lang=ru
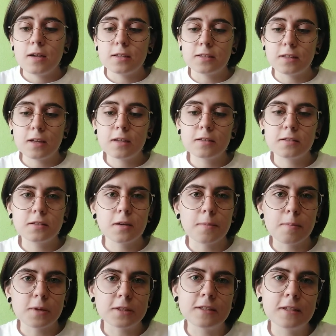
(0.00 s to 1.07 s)
Знаете,
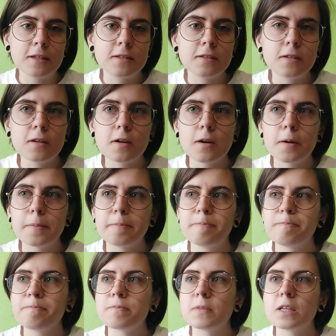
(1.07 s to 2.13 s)
последние
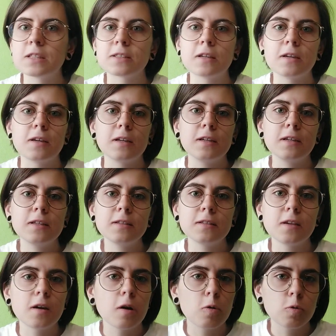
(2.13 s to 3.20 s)
несколько лет
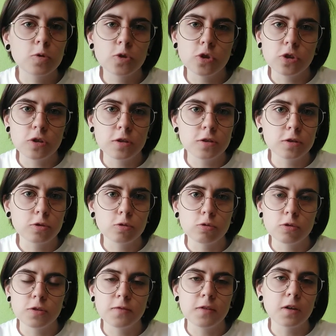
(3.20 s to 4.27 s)
я очень
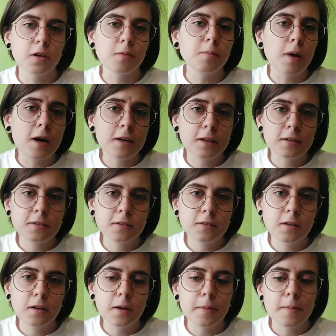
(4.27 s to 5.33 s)
интересуюсь сферой
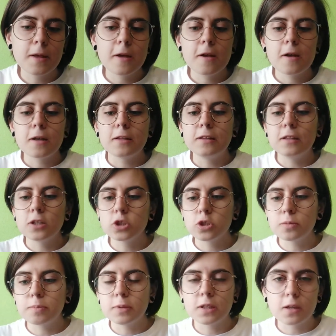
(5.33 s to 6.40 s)
маркетинга,
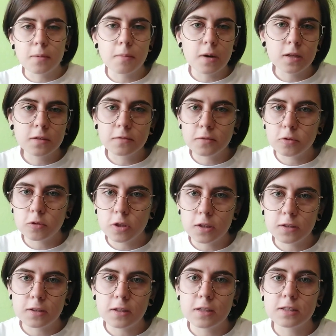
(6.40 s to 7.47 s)
даже подрабатываю
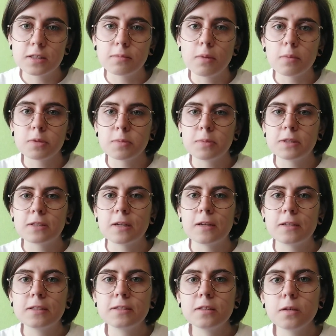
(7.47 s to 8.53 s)
иногда
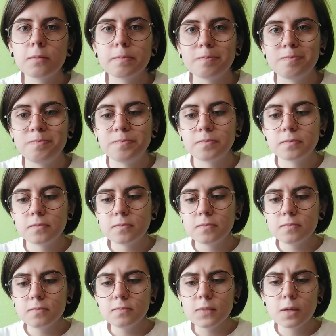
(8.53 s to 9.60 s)
SMM-специалистом,
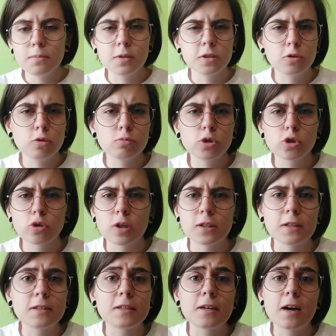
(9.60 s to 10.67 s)
при том, что
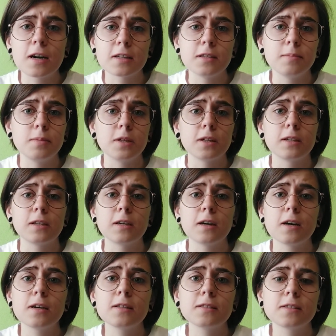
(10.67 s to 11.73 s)
это никак не
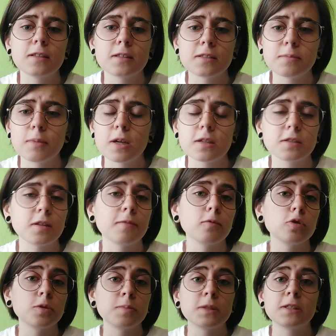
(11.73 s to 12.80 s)
перекликается с моей
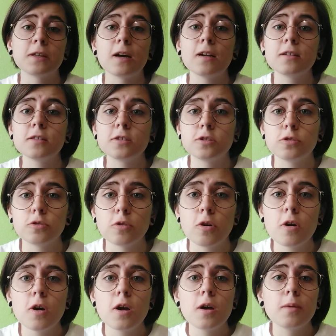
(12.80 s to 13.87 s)
основной специальностью
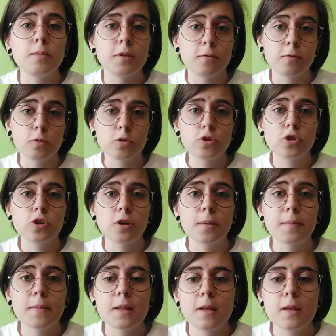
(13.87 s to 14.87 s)
переводчика.